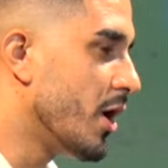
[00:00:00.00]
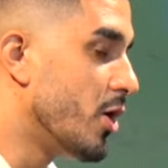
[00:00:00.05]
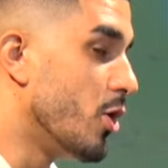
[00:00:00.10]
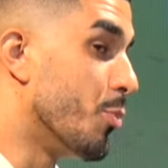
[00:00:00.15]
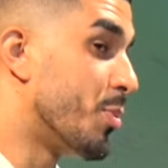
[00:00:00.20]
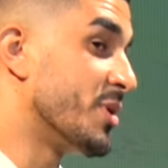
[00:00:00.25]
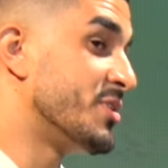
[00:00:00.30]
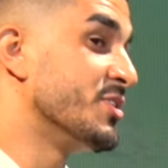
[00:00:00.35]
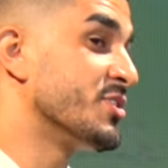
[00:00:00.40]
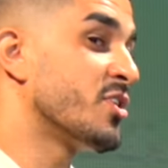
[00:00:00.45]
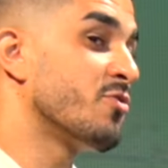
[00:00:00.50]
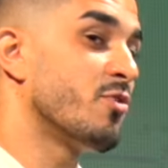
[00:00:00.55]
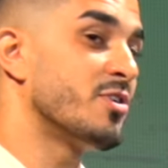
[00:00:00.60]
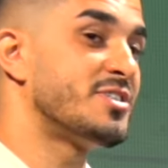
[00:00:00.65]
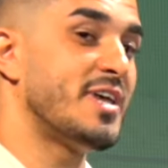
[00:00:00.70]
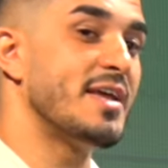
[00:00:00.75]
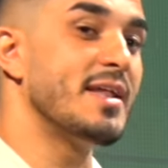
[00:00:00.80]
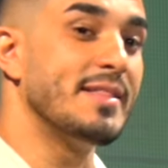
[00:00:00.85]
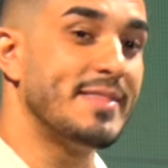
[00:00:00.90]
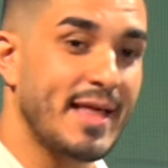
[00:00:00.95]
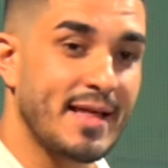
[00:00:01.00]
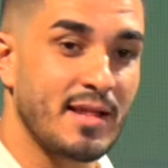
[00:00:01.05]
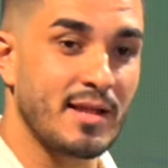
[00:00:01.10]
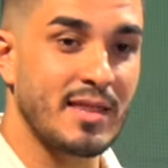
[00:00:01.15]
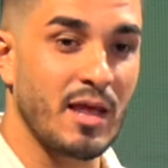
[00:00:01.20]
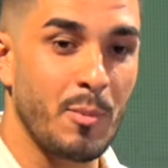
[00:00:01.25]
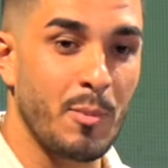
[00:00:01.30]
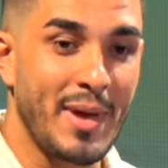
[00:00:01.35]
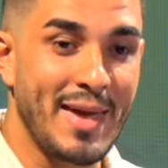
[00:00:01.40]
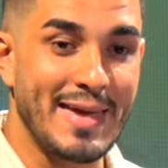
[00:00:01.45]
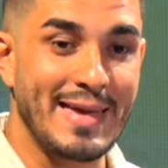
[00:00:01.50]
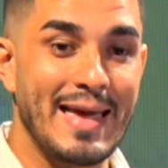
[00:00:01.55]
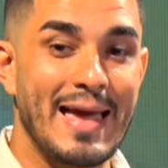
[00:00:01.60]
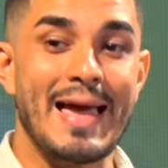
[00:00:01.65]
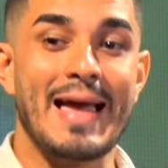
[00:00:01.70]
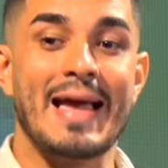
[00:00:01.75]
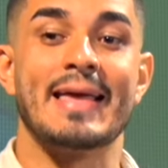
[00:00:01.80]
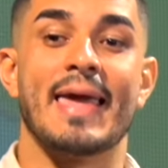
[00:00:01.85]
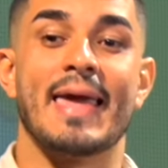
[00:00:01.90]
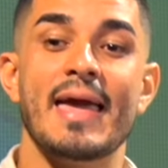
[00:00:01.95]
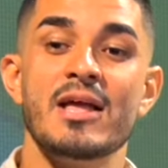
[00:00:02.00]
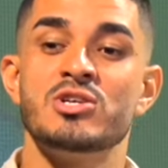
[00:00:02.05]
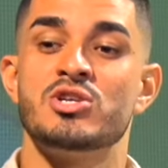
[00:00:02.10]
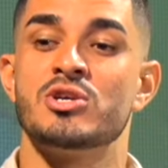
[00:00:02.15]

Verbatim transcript: Eu preciso que você entenda também quem